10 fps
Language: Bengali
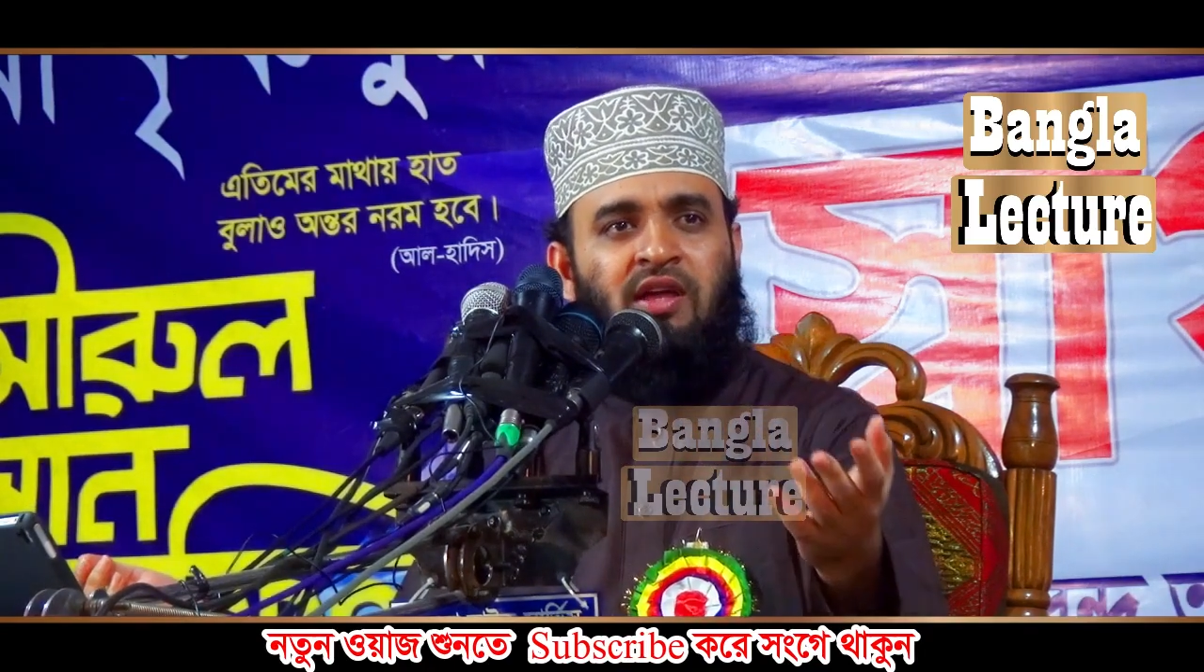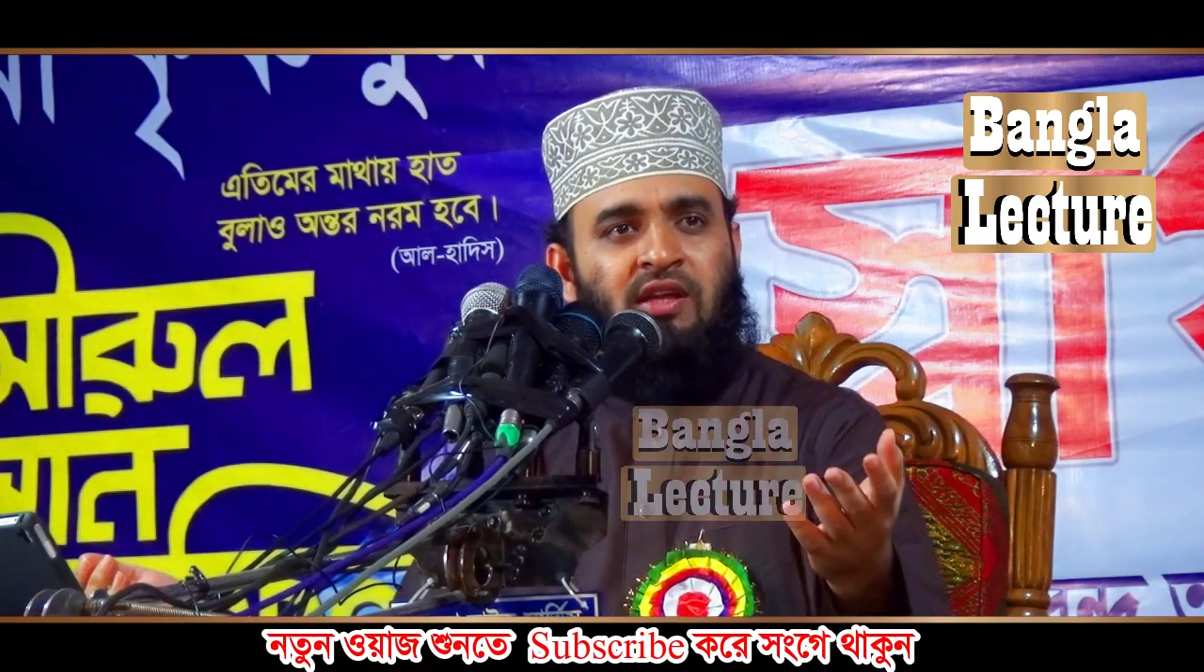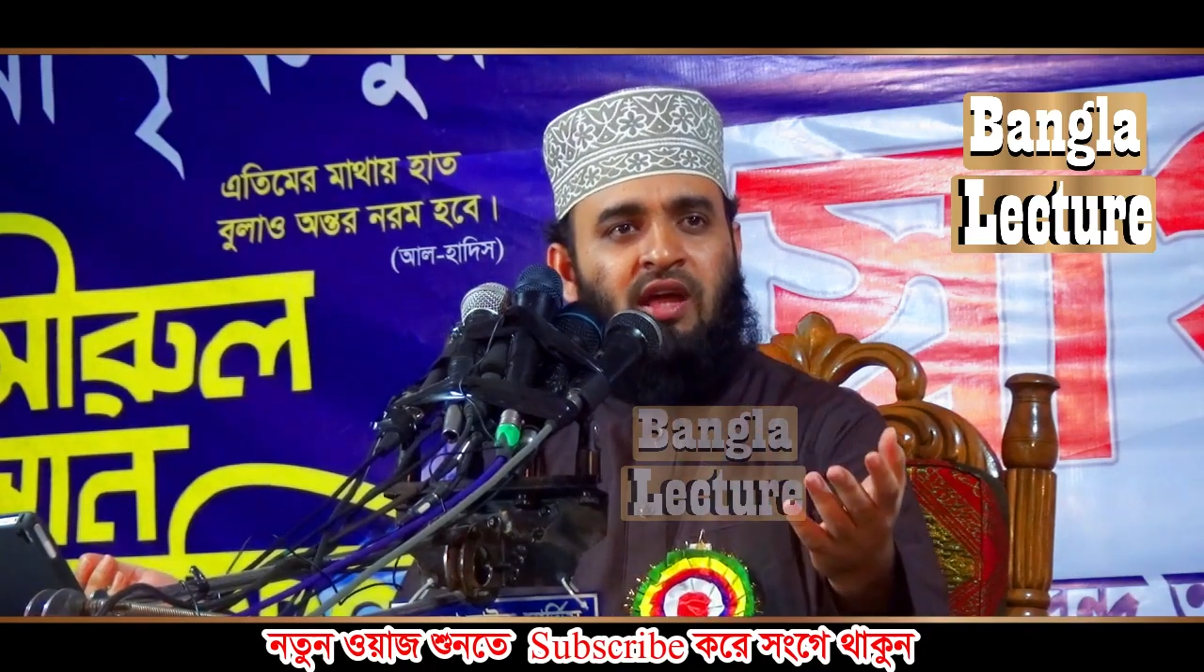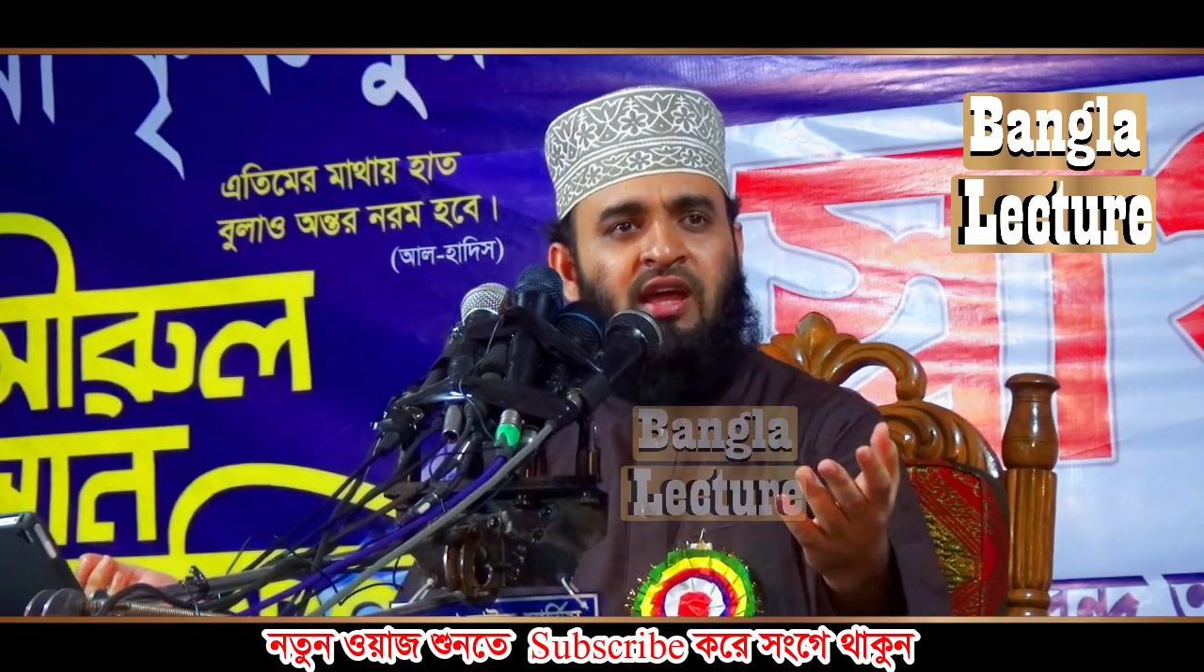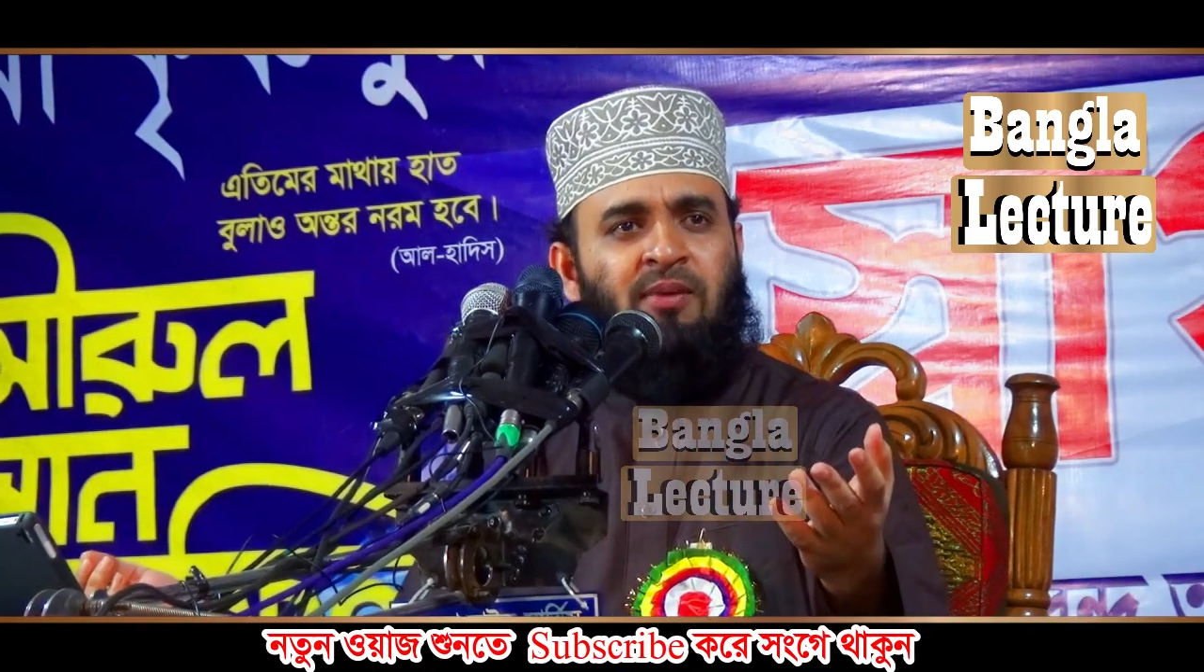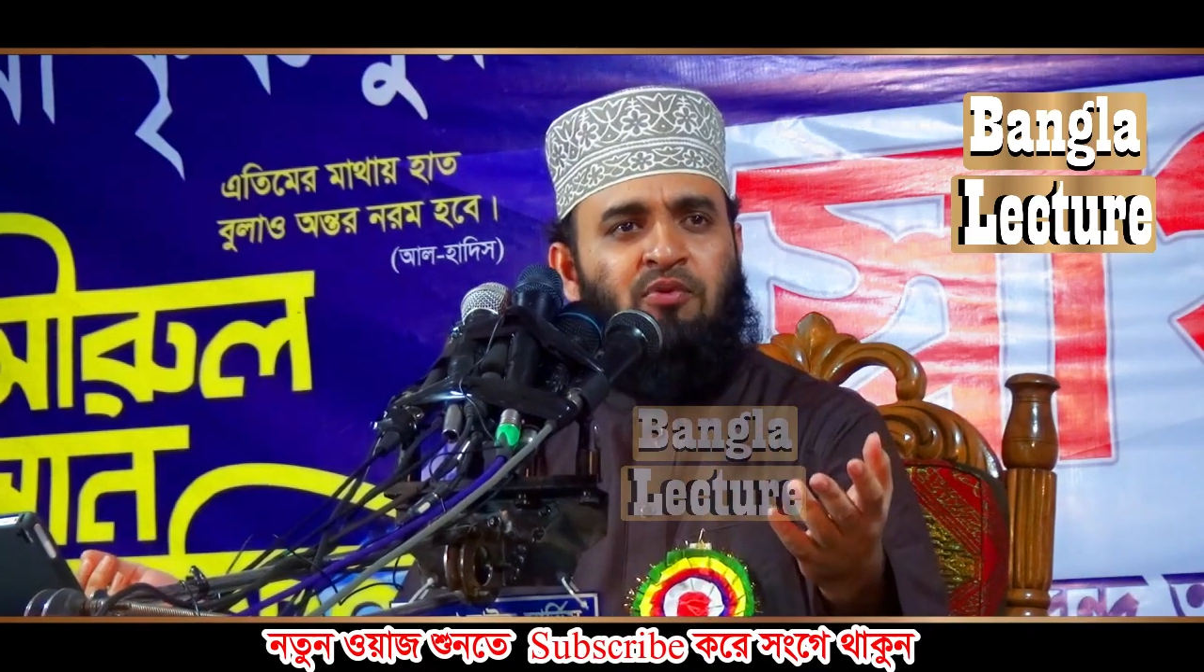ইন্না হে